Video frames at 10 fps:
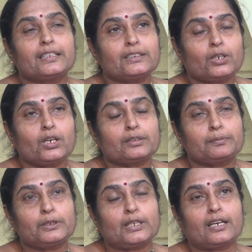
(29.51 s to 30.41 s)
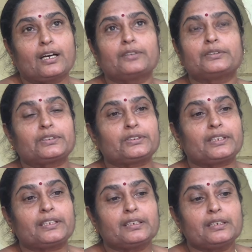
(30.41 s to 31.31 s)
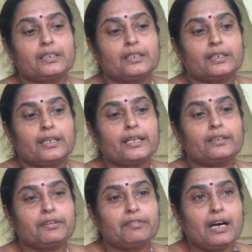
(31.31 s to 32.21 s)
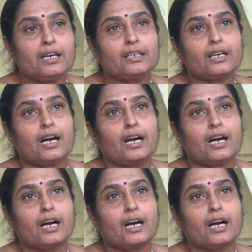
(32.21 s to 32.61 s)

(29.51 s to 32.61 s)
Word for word: ఎంతో అద్భుతంగా ఉంటుంది నేను వివాహం